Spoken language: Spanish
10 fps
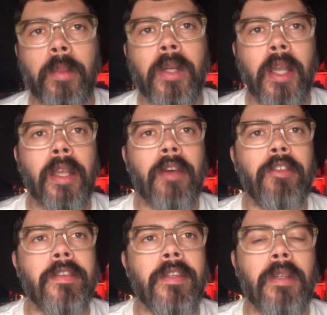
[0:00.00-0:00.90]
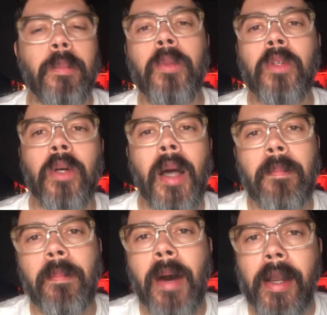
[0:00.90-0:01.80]
pongan
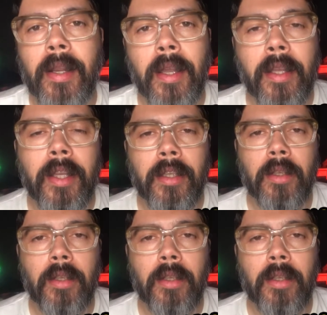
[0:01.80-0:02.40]
cafecito.app barra